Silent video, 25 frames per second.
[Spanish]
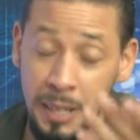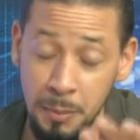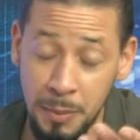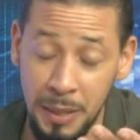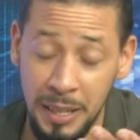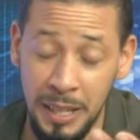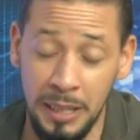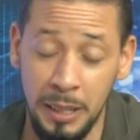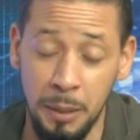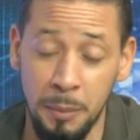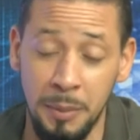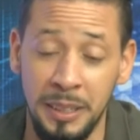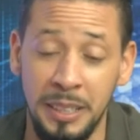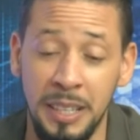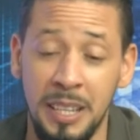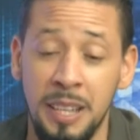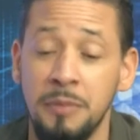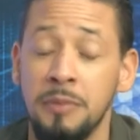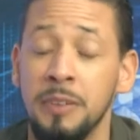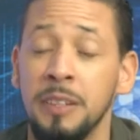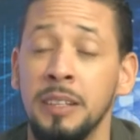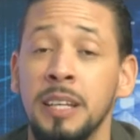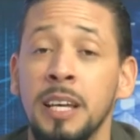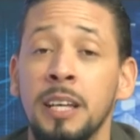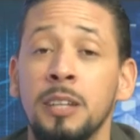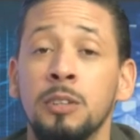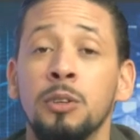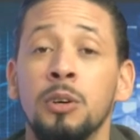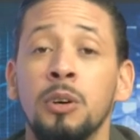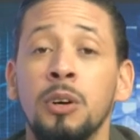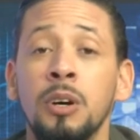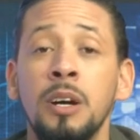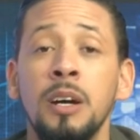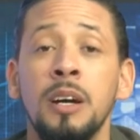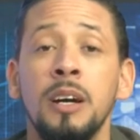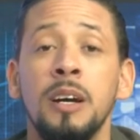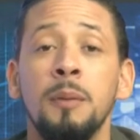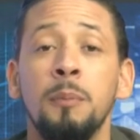inmediatamente defendiendo
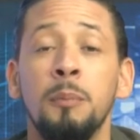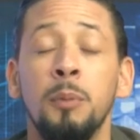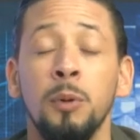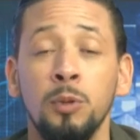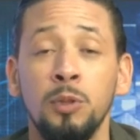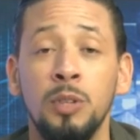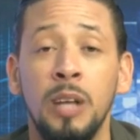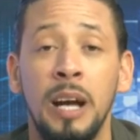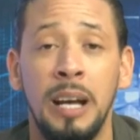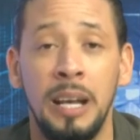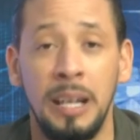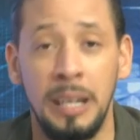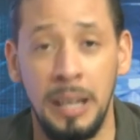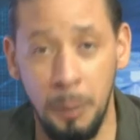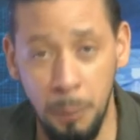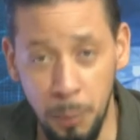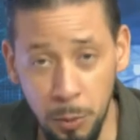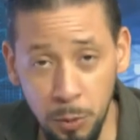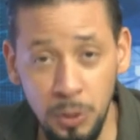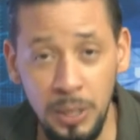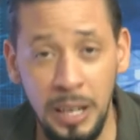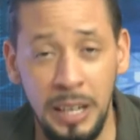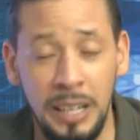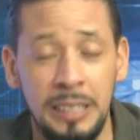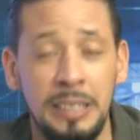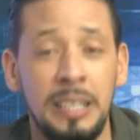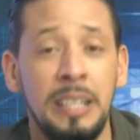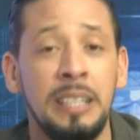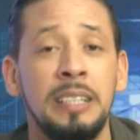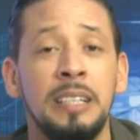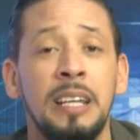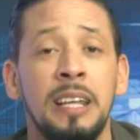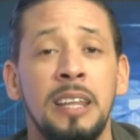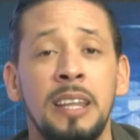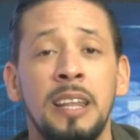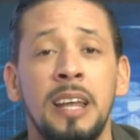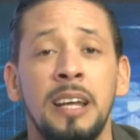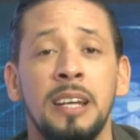la Punta
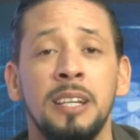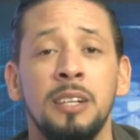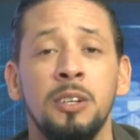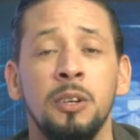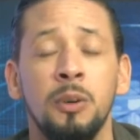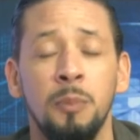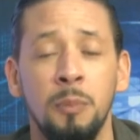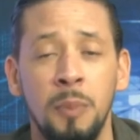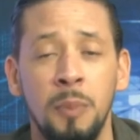Catalina de Danilo.